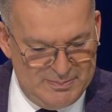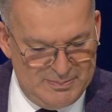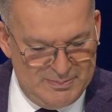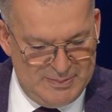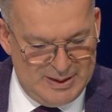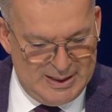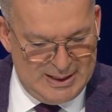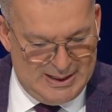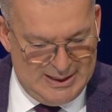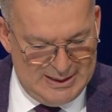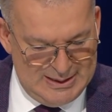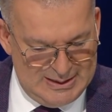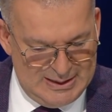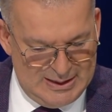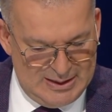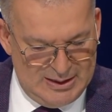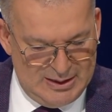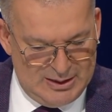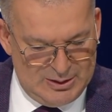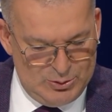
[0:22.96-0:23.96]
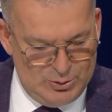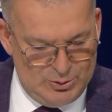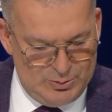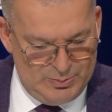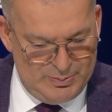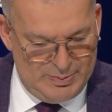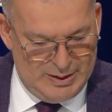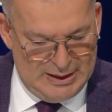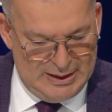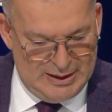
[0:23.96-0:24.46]
ما راح اقدر اخده
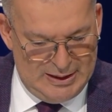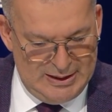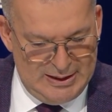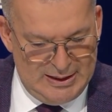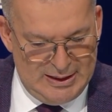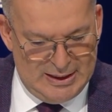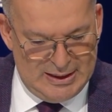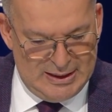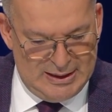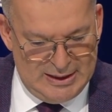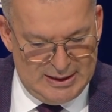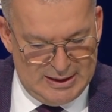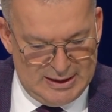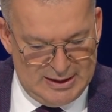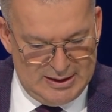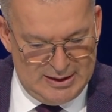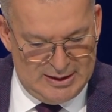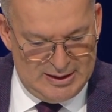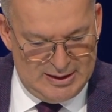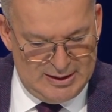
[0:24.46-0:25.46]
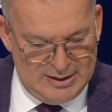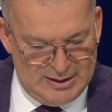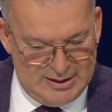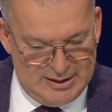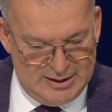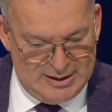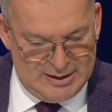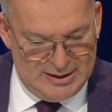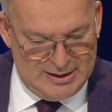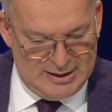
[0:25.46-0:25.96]
بلا يلا يلا يلا
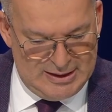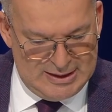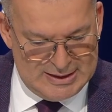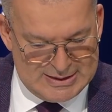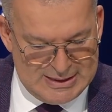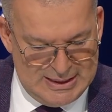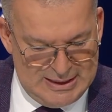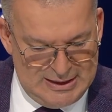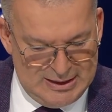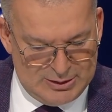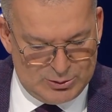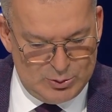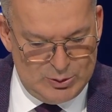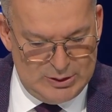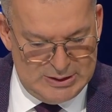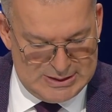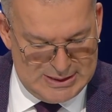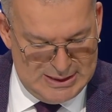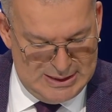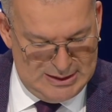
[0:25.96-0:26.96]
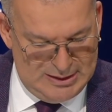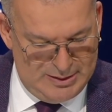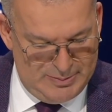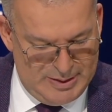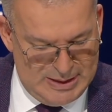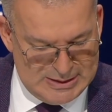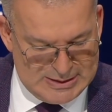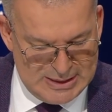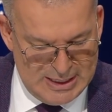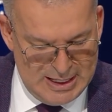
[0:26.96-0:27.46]
يلا يلا يلا ثانيه توني ثانيه
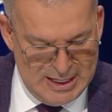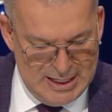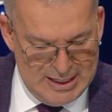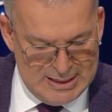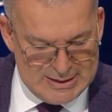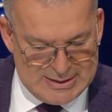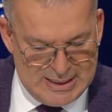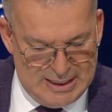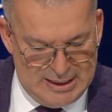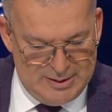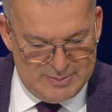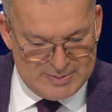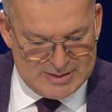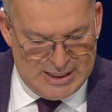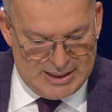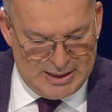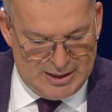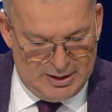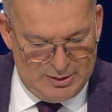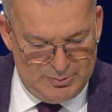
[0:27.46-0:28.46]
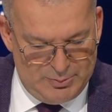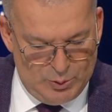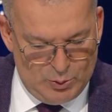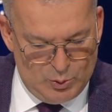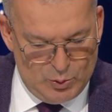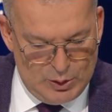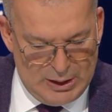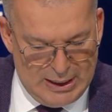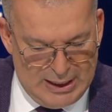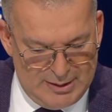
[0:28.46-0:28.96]
بس سالم زهران
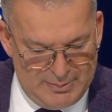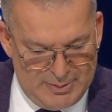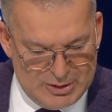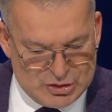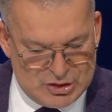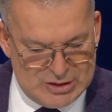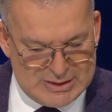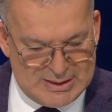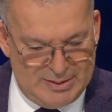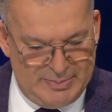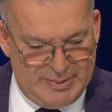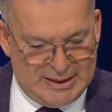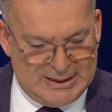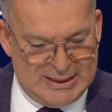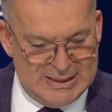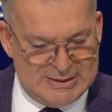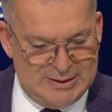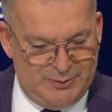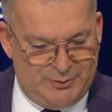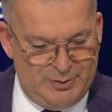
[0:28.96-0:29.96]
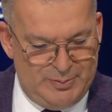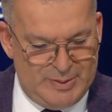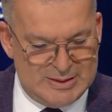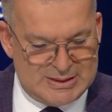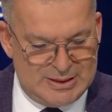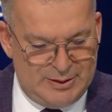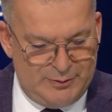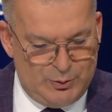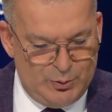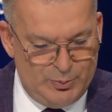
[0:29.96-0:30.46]
بيقول المجلس المركزي في
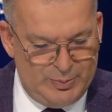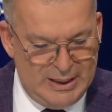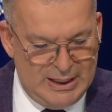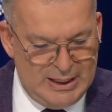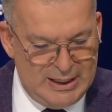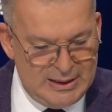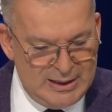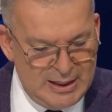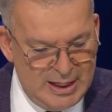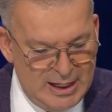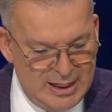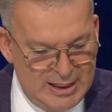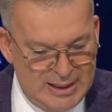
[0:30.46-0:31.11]
مصرف لبنان